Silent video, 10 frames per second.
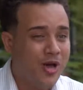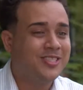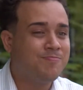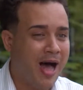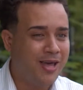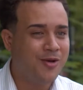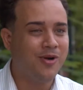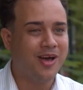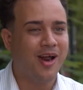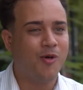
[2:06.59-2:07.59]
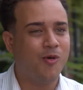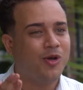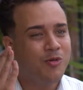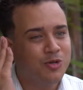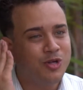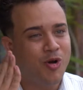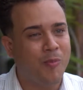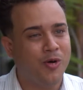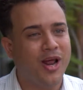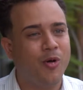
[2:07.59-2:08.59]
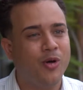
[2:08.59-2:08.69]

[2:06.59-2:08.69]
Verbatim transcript: es mágico el caracol que uno se lo pone al